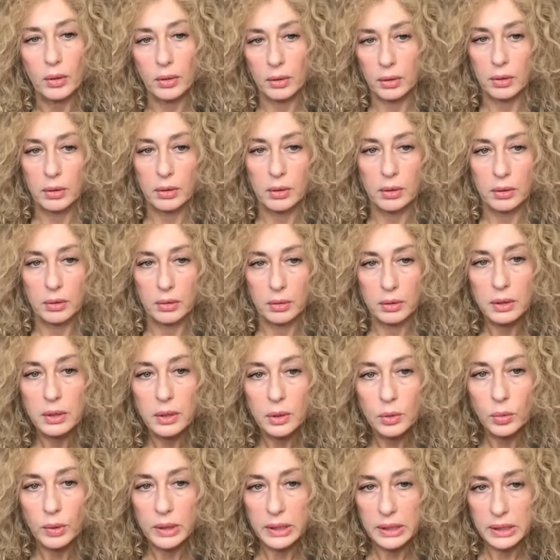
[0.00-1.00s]
eh, di
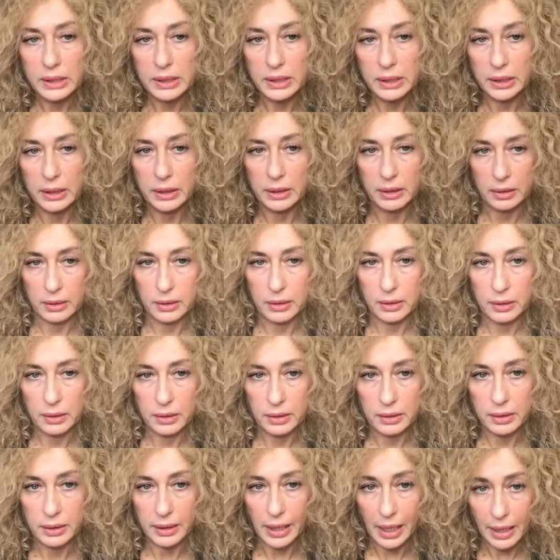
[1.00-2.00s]

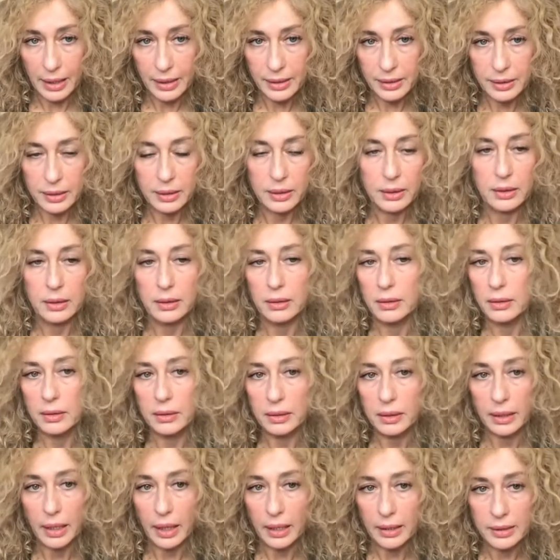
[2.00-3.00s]
questi eh, casi, eh, di,
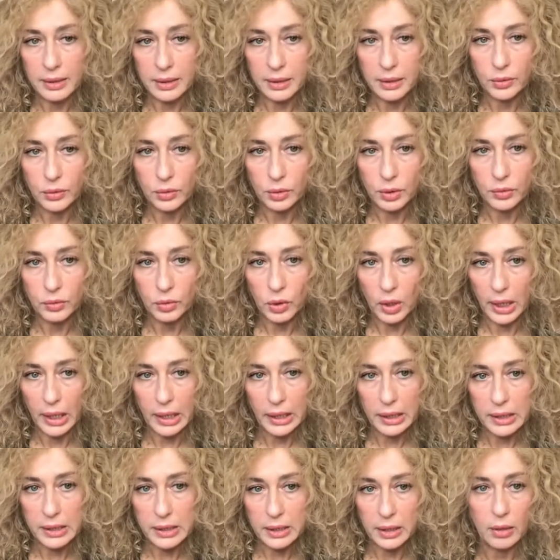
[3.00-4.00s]
di casi di, di
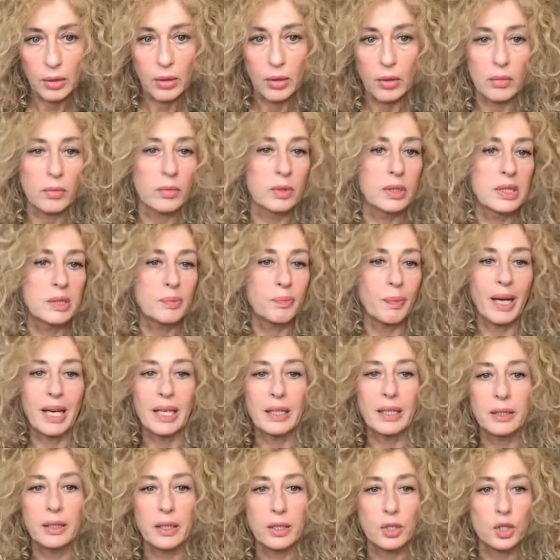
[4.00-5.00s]
violenza. No? In Spagna